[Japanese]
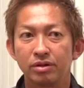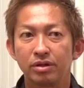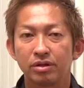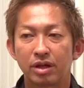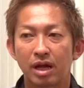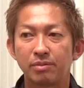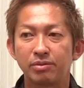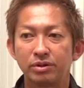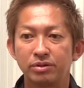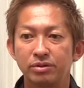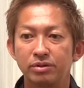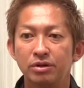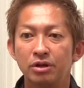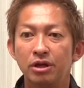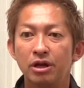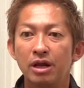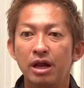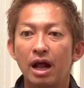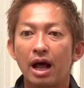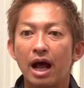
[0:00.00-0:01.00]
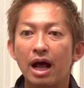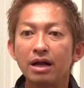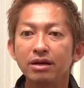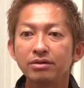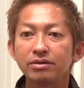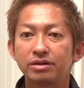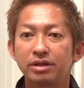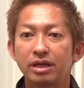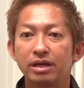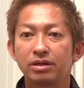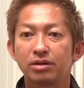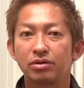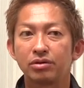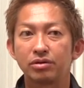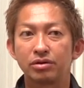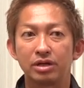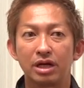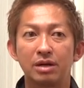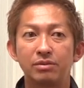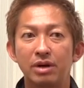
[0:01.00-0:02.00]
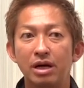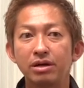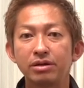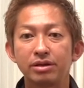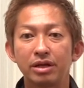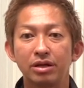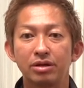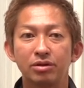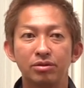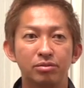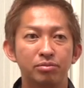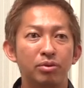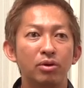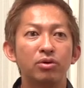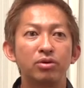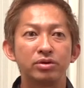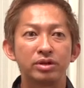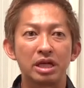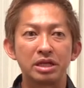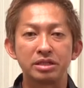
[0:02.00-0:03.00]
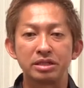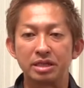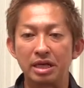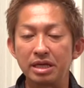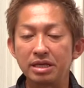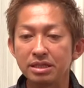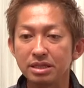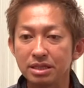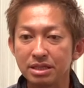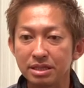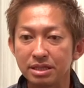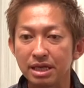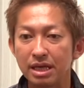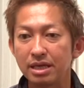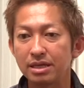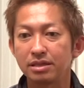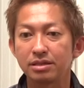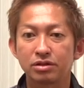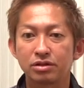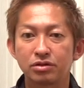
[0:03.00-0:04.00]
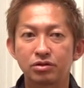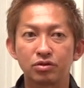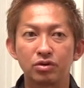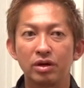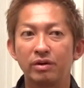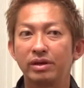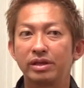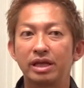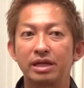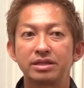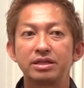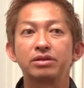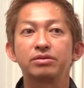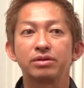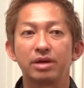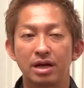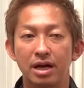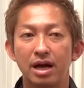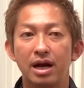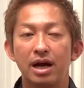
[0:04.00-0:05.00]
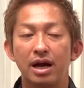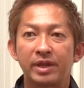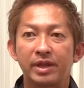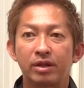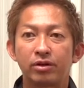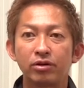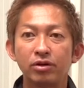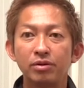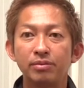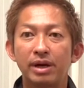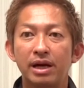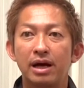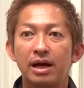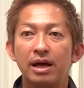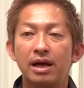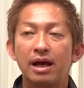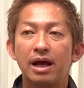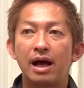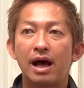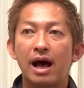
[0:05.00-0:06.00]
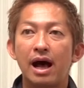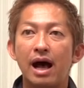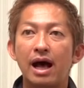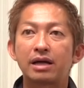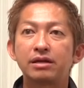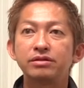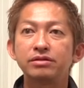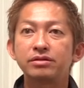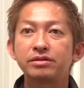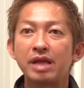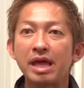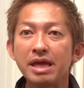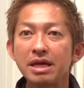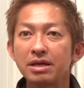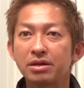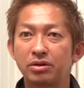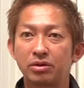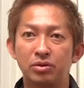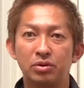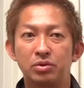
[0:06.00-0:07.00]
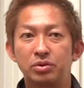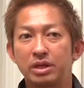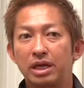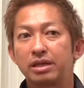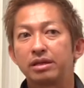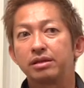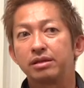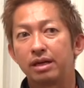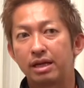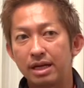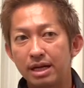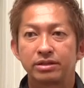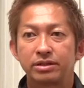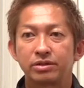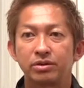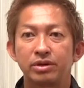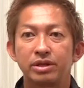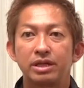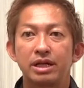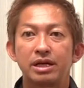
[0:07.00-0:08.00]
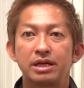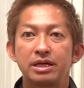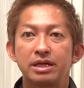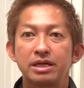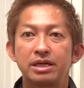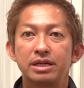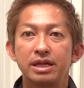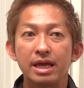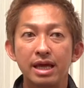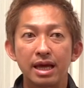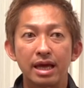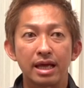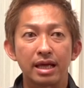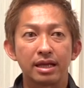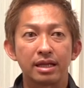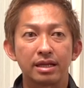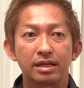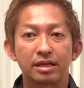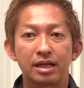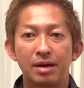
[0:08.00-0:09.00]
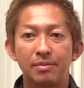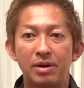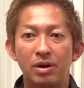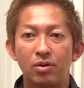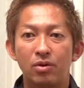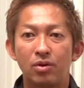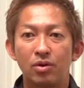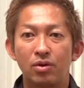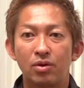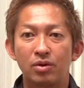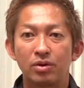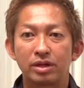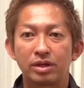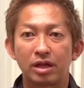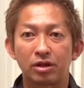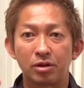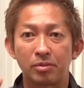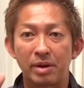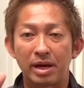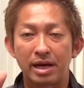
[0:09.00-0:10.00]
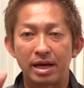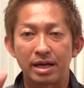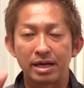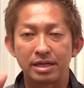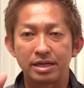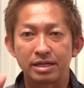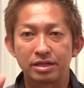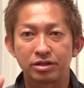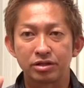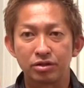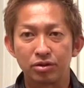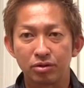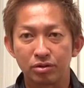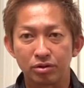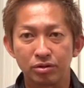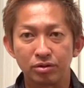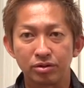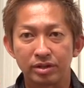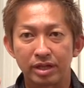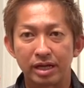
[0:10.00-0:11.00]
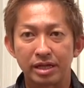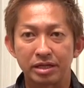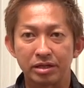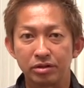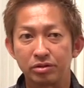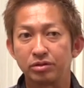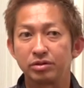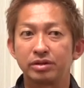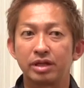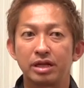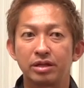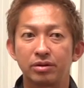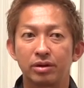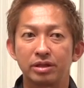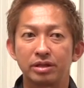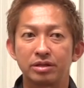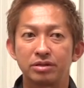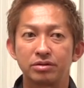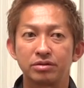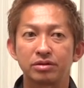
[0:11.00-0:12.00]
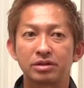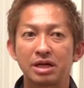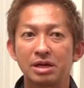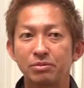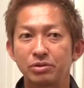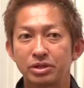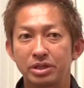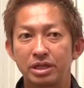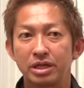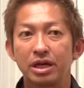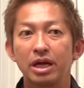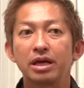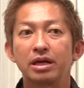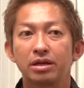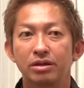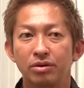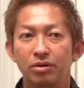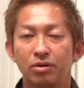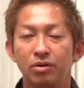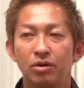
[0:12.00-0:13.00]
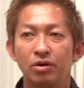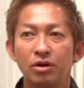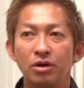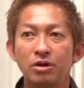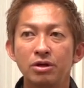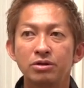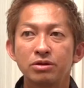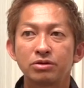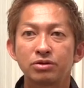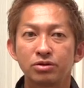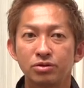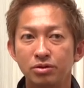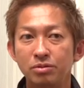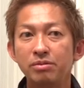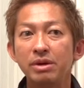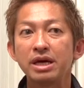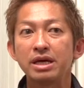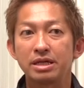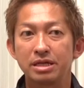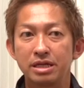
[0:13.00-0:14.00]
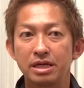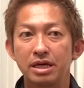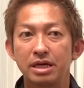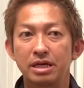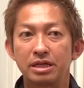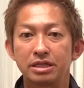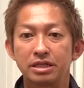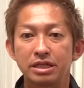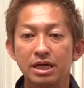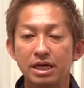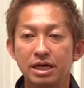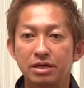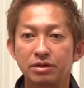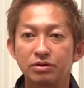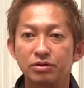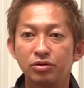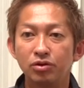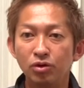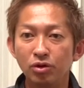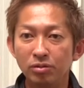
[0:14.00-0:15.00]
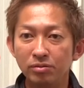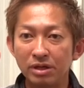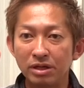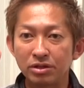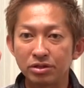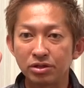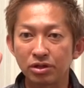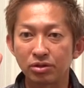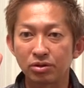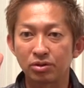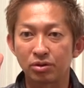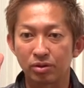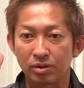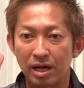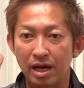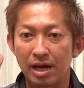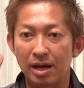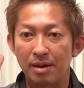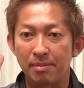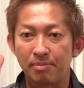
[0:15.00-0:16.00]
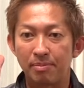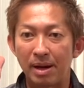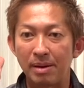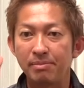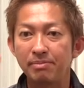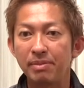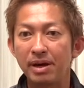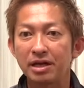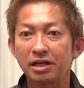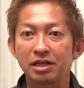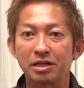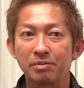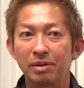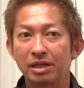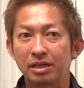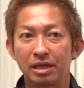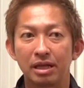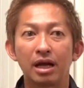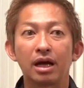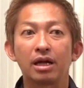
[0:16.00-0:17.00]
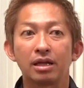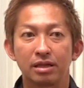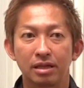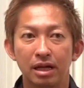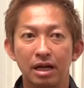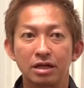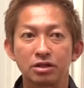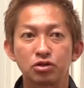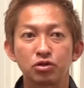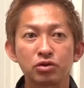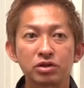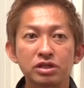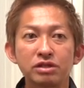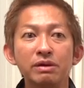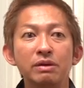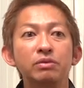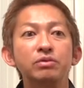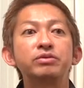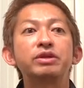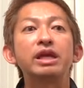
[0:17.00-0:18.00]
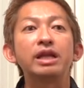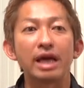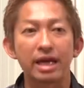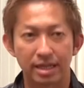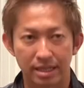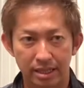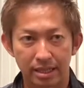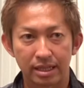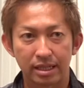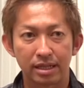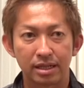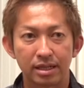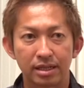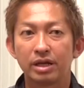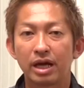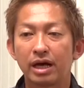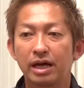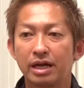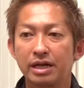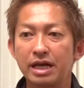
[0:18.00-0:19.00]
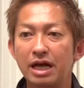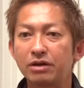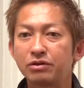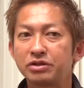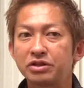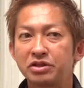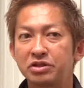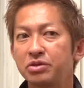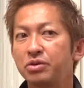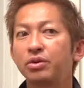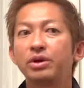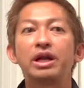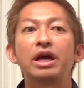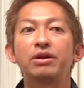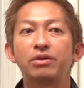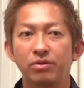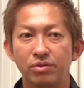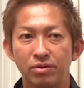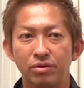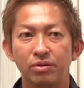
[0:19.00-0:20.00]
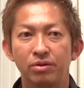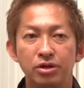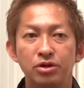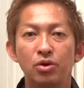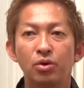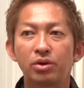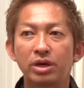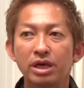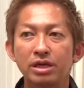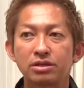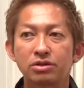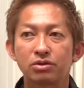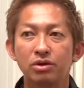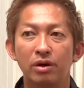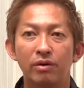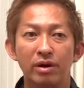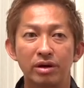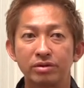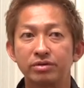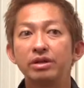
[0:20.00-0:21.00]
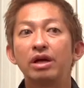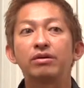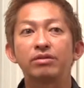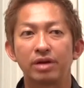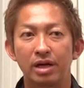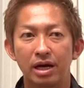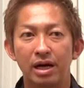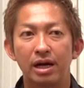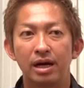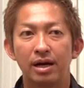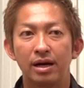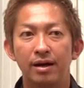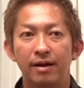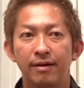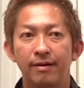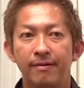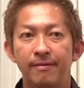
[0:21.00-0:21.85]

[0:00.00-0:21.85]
多分ある程度のクラブある程度のボールで全然スコアは出せるから例えば悪天候だったらそれなりにね球を例えば強く打ったり低く打ったりとかってするかもしれないけど、うん、その前にじゃあノーマルショットがバンバン決まってなかったらそっちは打てないだからやる必要がないのよ余計スコア悪くなるから、うん、